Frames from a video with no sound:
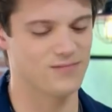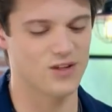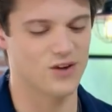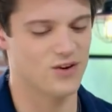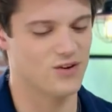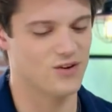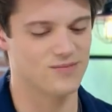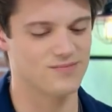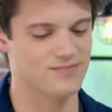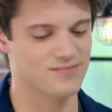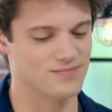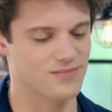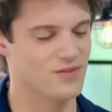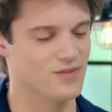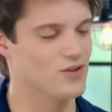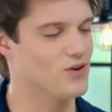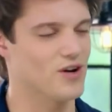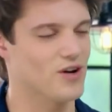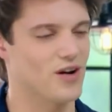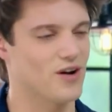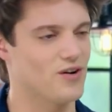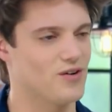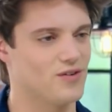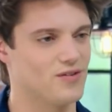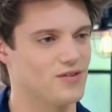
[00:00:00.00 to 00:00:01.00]
No,
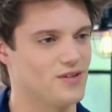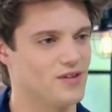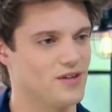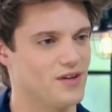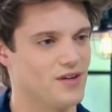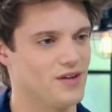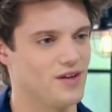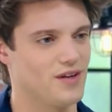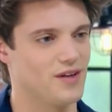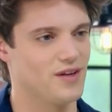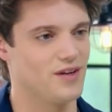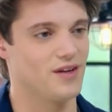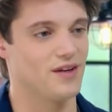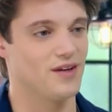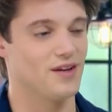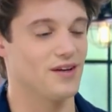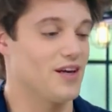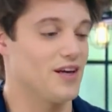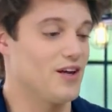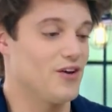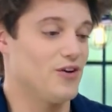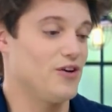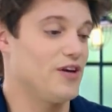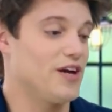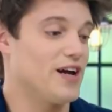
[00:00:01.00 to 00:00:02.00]
no creo.
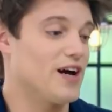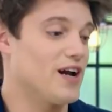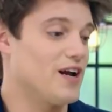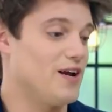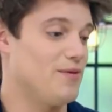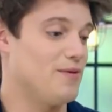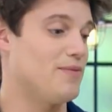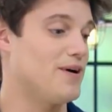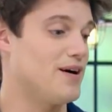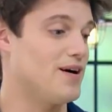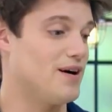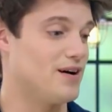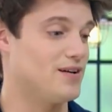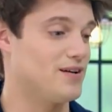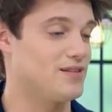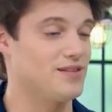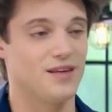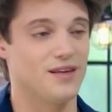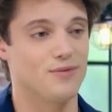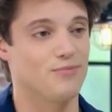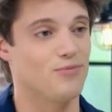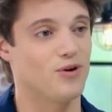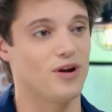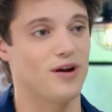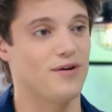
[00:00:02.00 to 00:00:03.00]
Quiero dedicarles
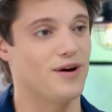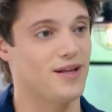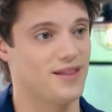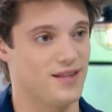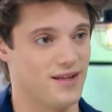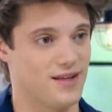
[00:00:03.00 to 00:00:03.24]
más tiempo a la